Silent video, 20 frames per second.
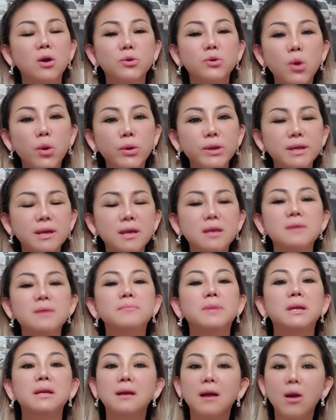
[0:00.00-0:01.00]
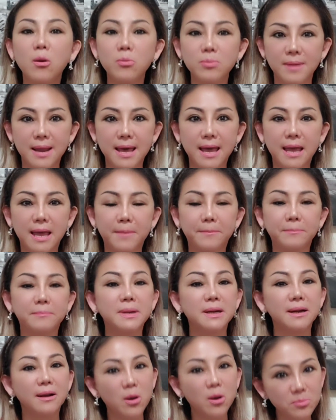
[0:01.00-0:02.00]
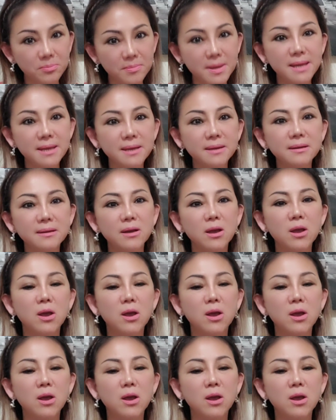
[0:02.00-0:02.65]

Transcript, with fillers: đôi khi mình không làm, mình không biết.